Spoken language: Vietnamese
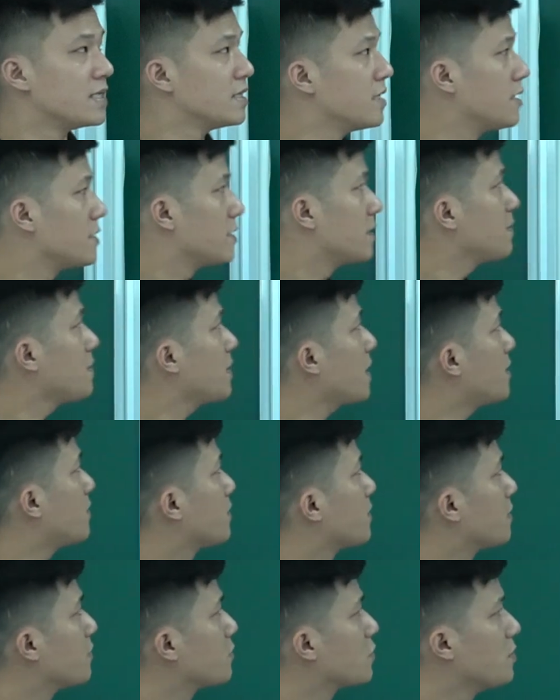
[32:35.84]
Rồi, tiếp
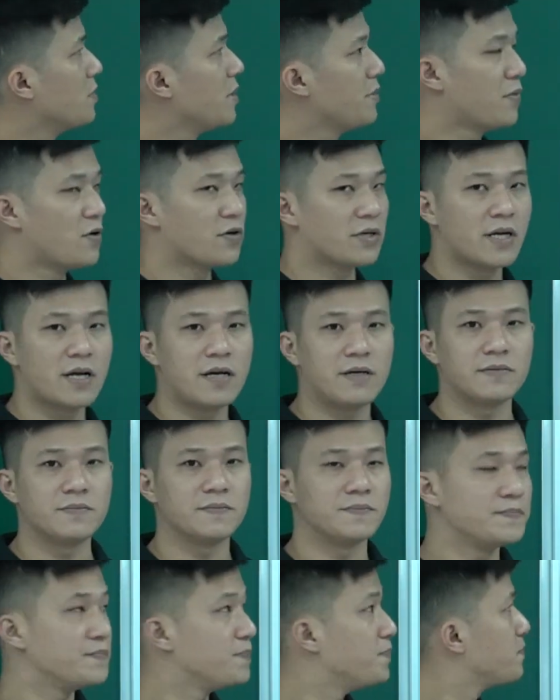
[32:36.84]
theo câu số 11 nào.
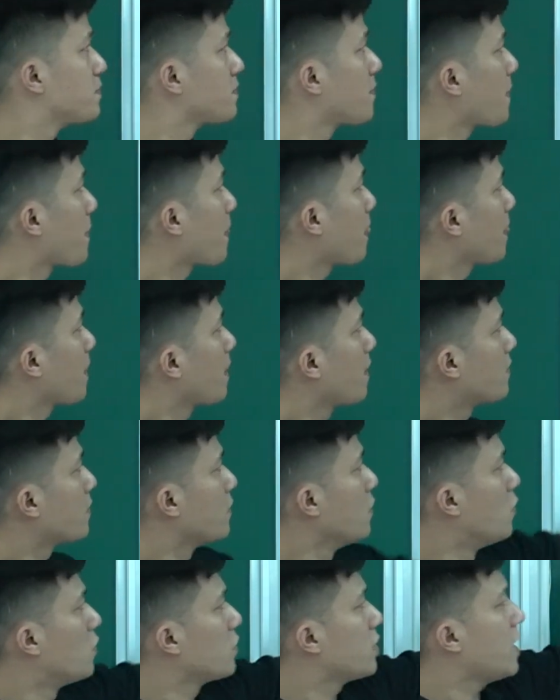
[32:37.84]

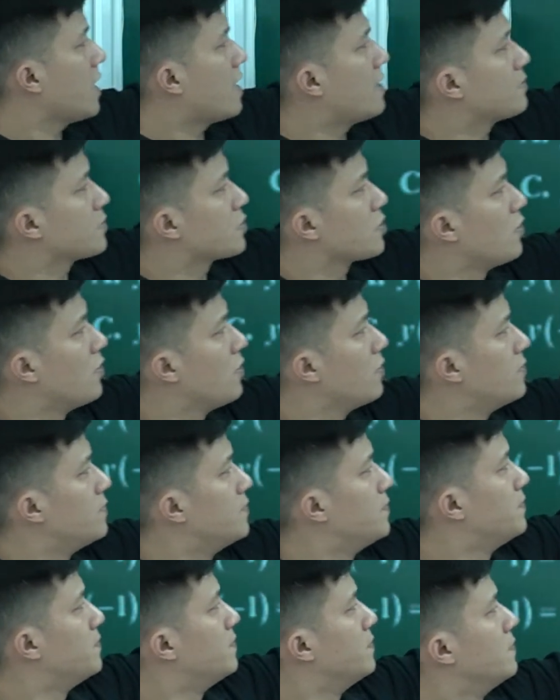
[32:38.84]
Đồ thị hàm số
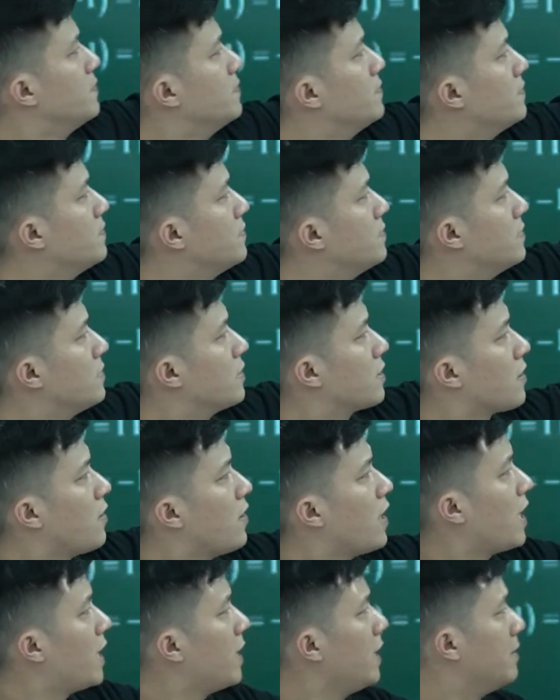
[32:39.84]
có
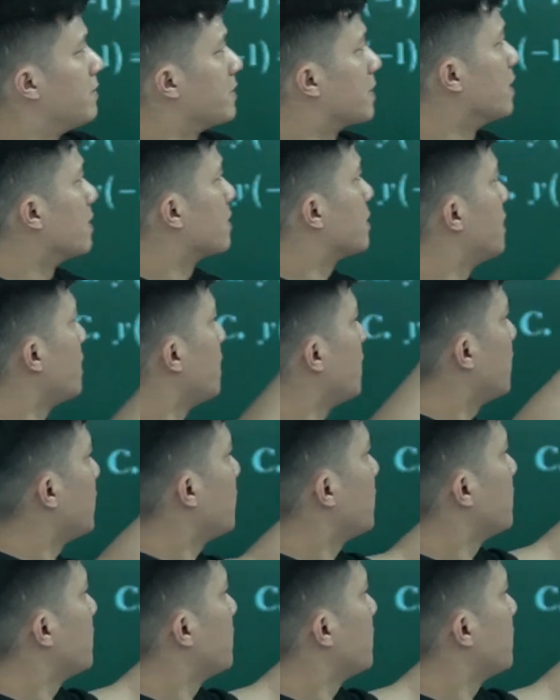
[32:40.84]
hai điểm cực trị.